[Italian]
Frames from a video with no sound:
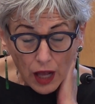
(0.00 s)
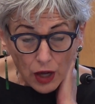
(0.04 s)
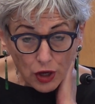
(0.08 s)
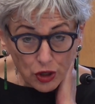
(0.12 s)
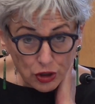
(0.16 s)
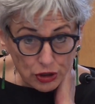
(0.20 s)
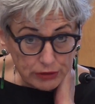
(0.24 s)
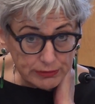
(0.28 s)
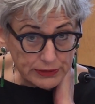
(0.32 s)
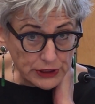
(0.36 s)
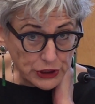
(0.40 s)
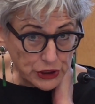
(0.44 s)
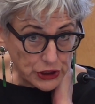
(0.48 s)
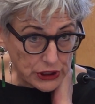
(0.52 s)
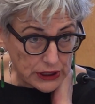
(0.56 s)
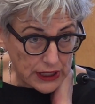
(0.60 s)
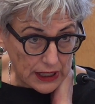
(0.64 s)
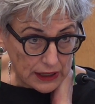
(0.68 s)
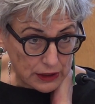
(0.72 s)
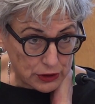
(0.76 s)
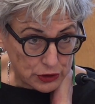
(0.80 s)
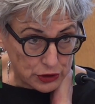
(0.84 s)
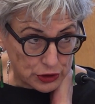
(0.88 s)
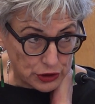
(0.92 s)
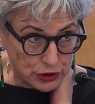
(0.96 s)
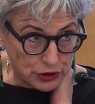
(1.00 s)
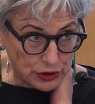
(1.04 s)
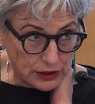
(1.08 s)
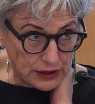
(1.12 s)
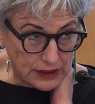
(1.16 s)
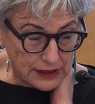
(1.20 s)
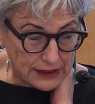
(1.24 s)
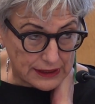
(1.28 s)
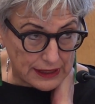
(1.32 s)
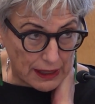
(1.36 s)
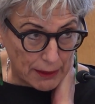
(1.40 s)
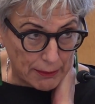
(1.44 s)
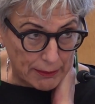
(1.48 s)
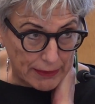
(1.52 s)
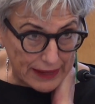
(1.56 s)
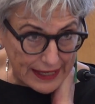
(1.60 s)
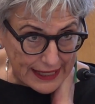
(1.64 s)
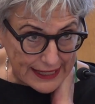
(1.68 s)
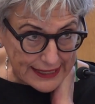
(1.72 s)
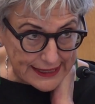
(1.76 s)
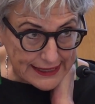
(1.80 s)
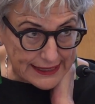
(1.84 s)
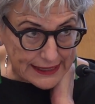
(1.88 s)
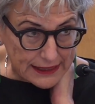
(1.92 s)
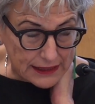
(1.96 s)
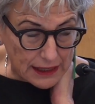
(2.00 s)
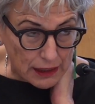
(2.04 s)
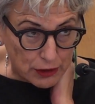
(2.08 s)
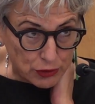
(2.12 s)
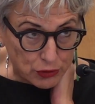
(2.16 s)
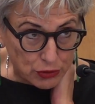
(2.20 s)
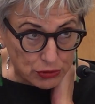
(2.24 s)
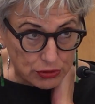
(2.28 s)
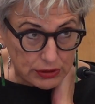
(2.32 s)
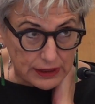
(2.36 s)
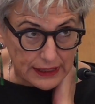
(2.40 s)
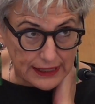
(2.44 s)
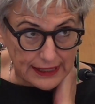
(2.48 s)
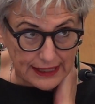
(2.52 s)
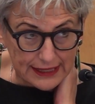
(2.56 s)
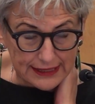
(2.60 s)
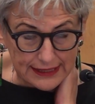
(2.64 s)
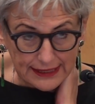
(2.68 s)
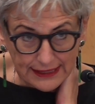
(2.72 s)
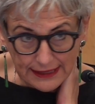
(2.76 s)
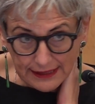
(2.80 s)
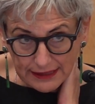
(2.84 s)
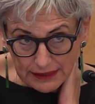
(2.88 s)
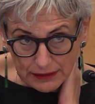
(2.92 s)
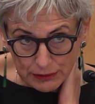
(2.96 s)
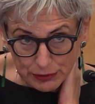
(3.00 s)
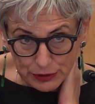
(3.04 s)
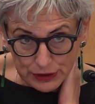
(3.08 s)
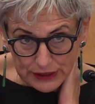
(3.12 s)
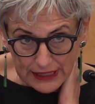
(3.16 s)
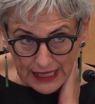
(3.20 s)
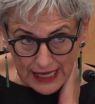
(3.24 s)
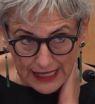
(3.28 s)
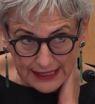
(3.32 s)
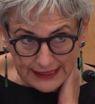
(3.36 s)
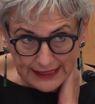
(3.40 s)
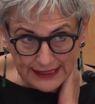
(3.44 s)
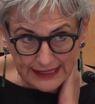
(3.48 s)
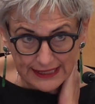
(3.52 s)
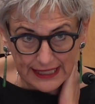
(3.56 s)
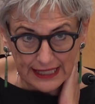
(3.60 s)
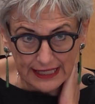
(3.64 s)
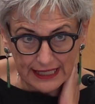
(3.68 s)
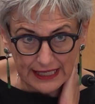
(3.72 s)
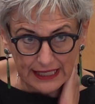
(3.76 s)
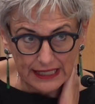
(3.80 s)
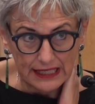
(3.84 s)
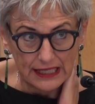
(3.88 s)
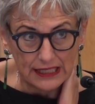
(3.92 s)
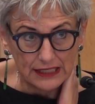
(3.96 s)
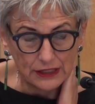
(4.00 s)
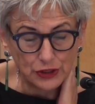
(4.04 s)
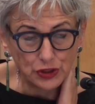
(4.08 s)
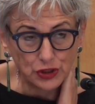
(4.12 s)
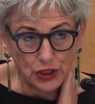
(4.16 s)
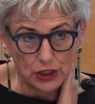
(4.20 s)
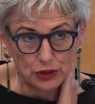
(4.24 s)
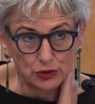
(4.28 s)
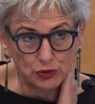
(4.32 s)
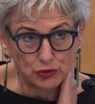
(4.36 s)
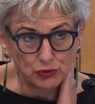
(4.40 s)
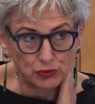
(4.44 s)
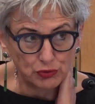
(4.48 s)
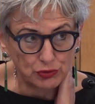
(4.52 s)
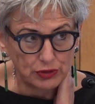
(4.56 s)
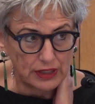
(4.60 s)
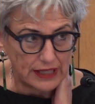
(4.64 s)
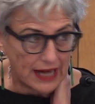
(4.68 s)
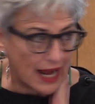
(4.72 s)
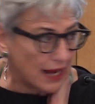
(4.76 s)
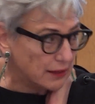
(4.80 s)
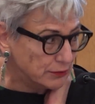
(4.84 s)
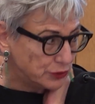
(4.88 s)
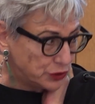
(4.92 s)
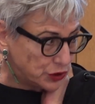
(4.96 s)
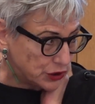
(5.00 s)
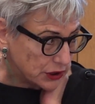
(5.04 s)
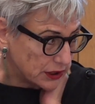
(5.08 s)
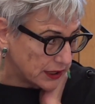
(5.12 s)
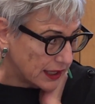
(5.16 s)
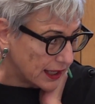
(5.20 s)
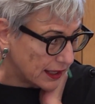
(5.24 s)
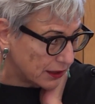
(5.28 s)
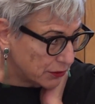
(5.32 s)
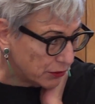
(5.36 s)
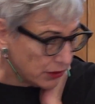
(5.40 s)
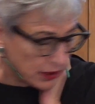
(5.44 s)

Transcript: Come ci racconta Berti nell'unica testimonianza che ha rilasciato su Gramsci, che è